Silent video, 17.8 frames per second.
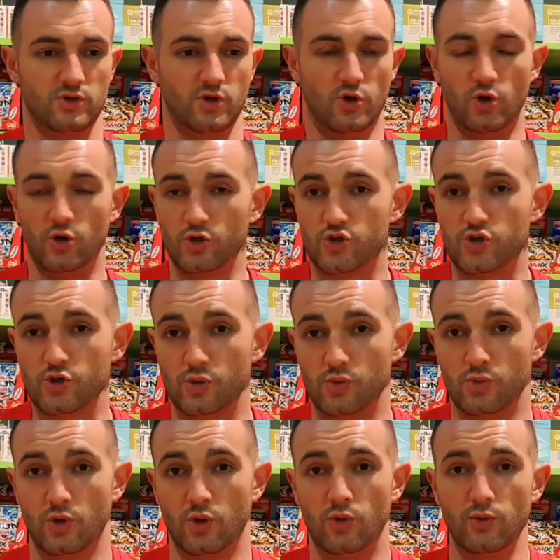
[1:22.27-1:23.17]

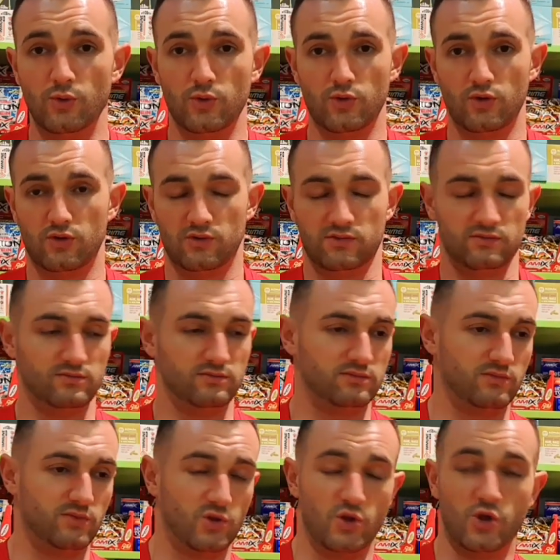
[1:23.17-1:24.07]

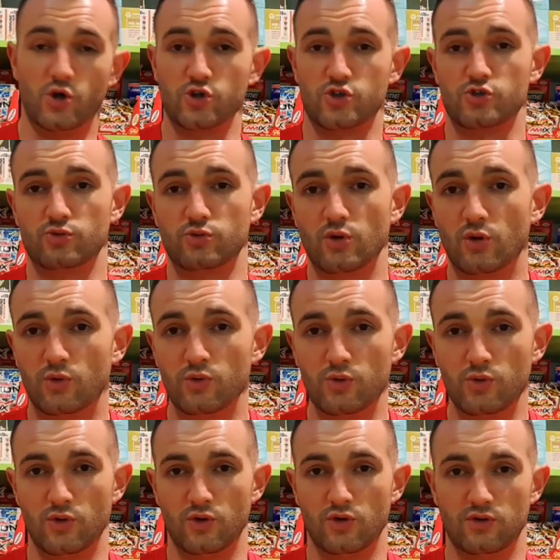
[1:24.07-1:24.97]

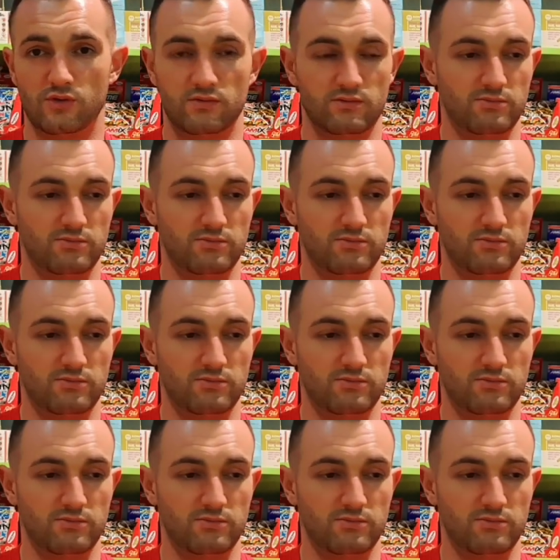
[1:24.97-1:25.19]
8-1-1,